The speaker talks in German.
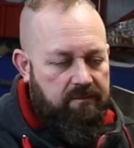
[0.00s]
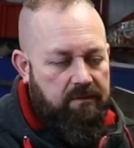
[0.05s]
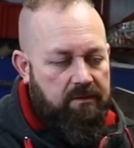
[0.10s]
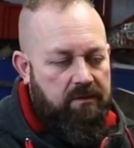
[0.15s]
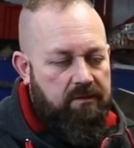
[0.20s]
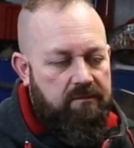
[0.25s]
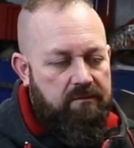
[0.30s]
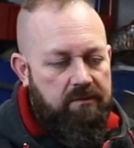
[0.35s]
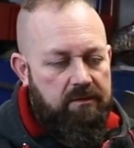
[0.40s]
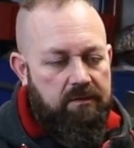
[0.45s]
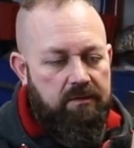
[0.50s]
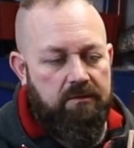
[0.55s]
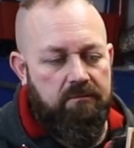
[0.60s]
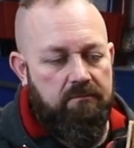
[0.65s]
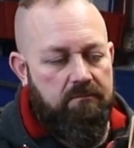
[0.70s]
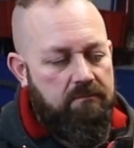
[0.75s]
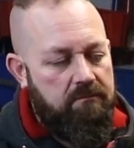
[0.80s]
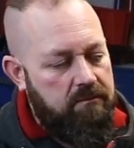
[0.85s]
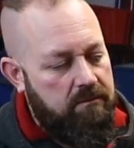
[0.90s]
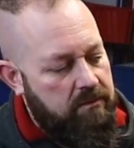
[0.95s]
sehe ich die
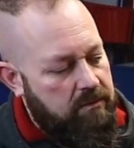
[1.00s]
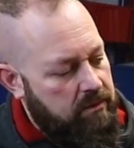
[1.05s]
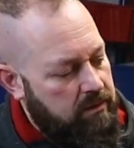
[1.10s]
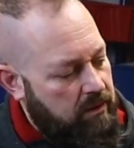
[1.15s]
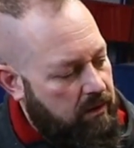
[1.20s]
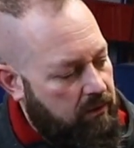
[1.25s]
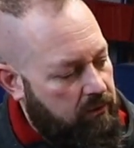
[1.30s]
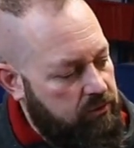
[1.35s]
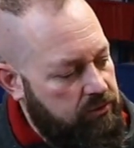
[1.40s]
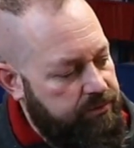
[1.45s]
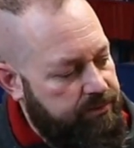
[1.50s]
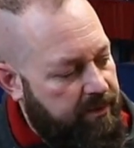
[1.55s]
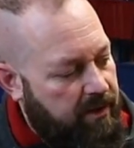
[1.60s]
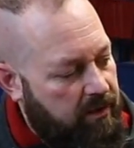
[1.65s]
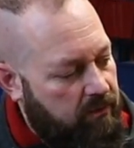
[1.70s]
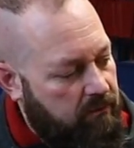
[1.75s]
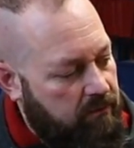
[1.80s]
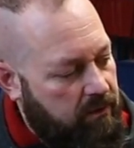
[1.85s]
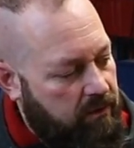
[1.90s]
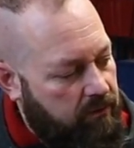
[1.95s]

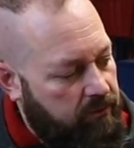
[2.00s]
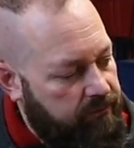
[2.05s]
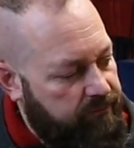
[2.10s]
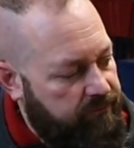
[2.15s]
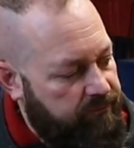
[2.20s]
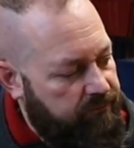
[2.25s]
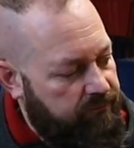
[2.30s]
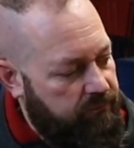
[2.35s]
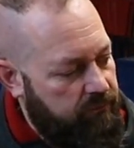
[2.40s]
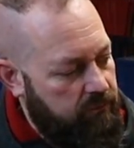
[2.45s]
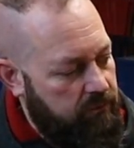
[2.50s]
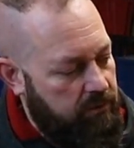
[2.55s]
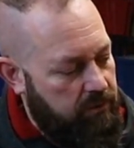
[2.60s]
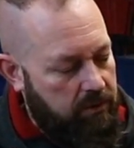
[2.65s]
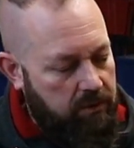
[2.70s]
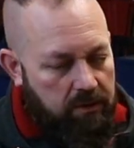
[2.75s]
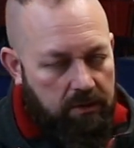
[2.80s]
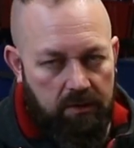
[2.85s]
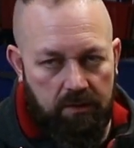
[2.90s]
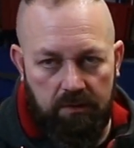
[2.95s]
Aussparung aus
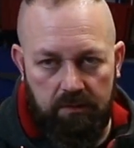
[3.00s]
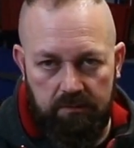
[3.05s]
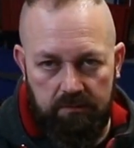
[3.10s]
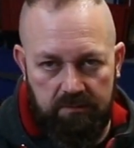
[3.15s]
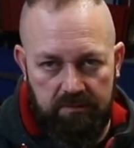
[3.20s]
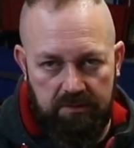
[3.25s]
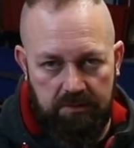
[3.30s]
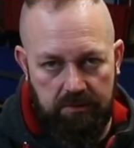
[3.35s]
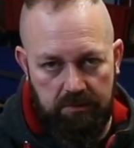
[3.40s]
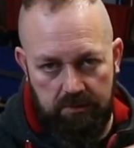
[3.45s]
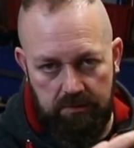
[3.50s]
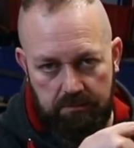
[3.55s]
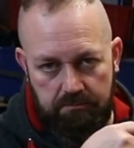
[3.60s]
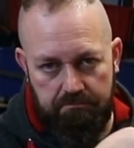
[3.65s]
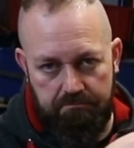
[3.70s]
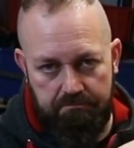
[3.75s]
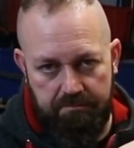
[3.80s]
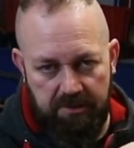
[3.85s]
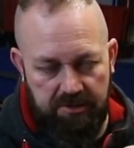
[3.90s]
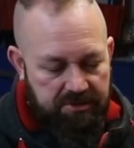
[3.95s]
für die
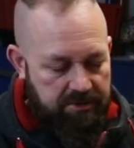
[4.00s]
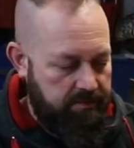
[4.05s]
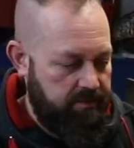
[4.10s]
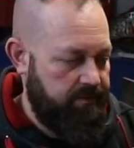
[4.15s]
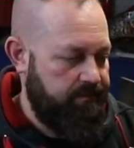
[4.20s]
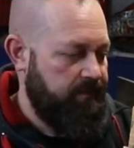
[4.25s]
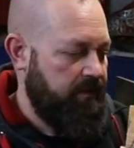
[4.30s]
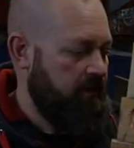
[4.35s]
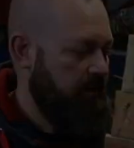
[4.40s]
Bildschirme.